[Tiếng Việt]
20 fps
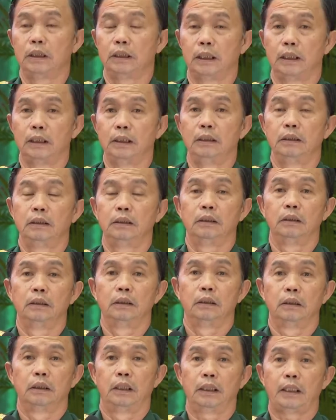lãnh đạo
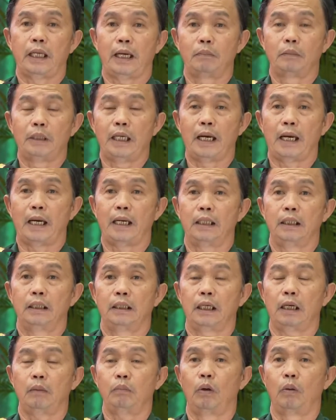chỉ đạo tổ chức hiệu
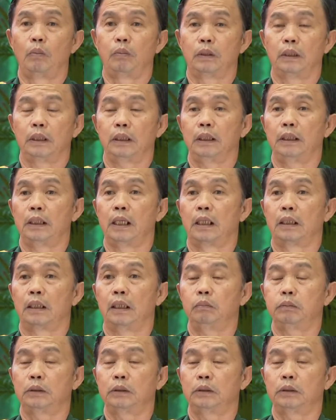quả nhiệm vụ quân sự quốc